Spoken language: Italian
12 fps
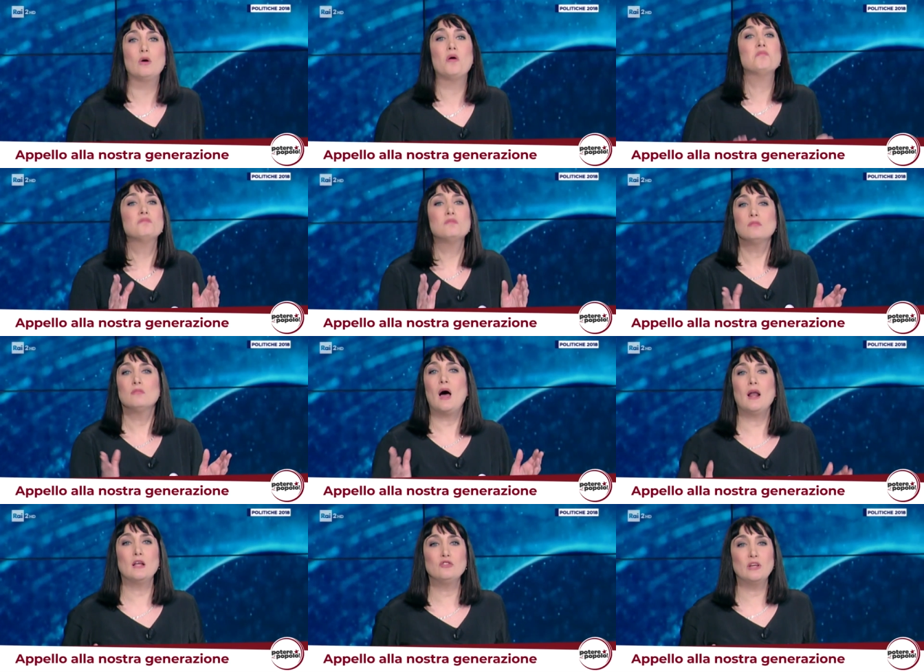dico
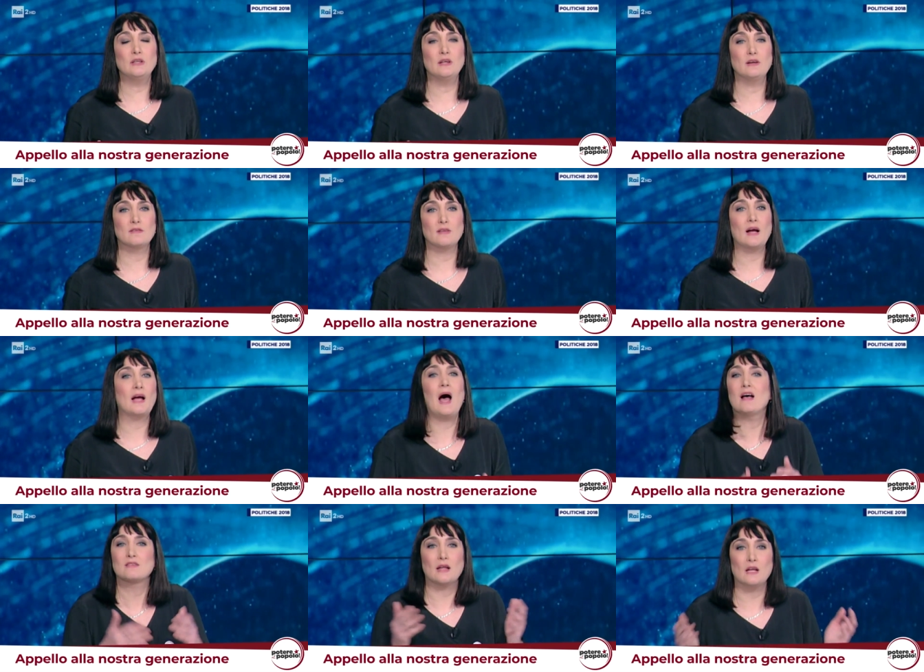alla gente che sta a
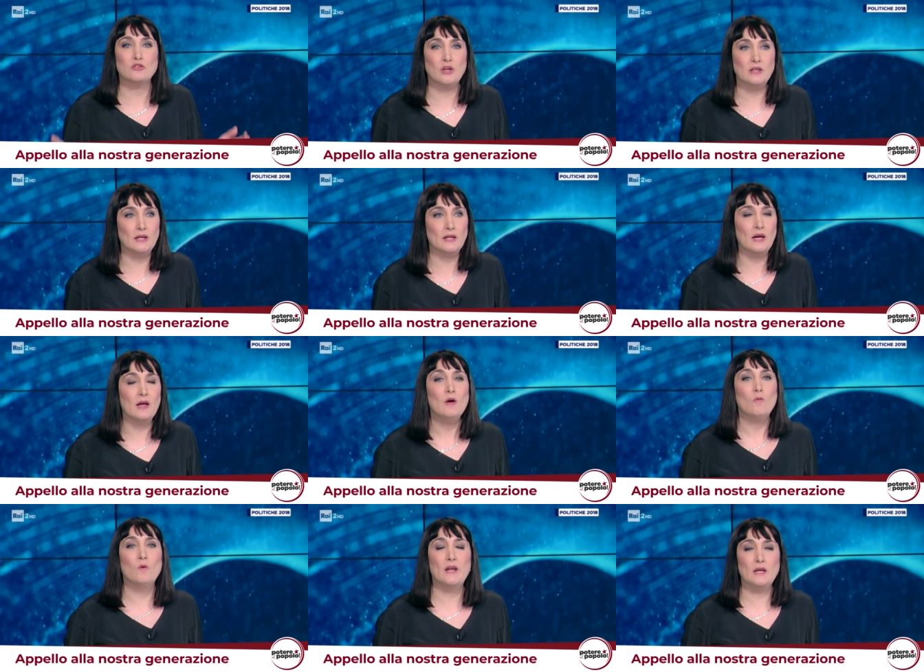casa, alla gente che
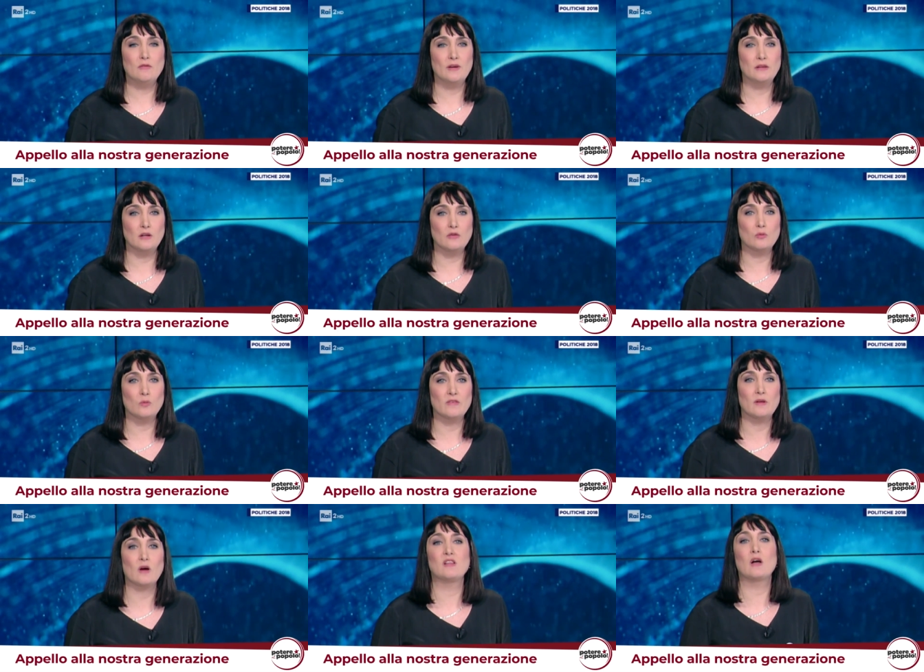vuole riflettere su
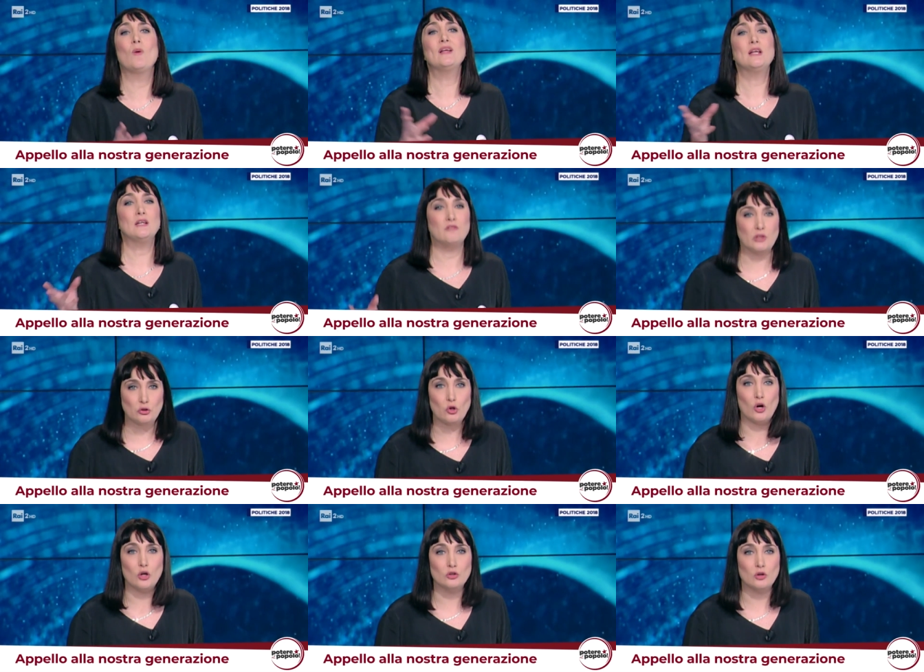questa cosa, guardatevi
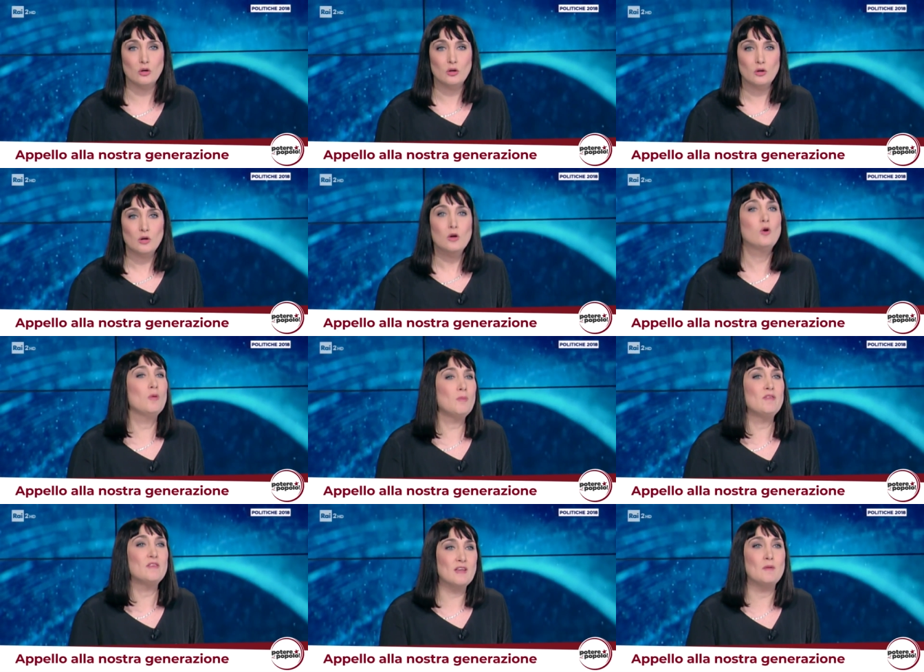intorno.
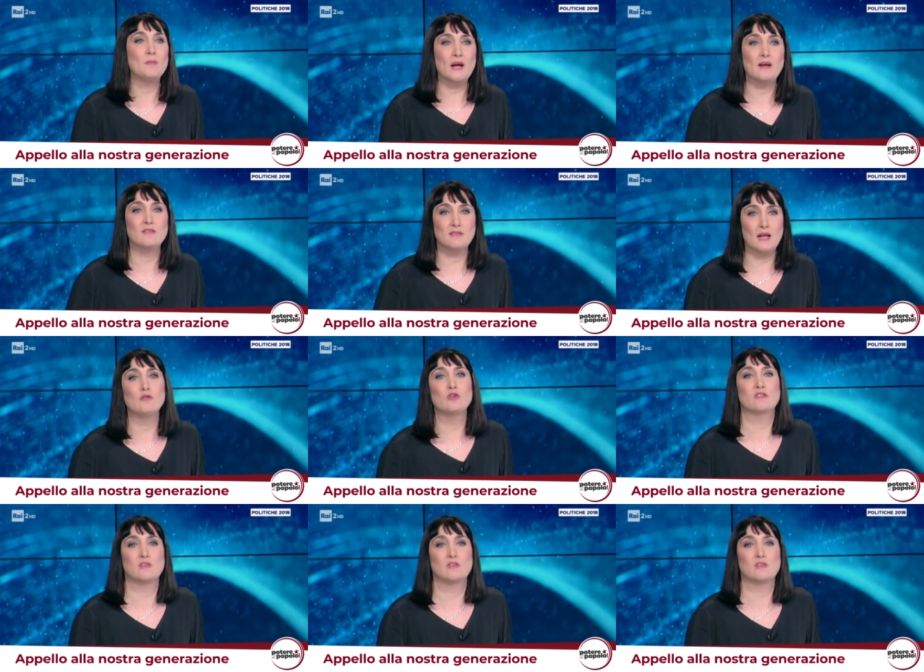Come vi sembra che sia la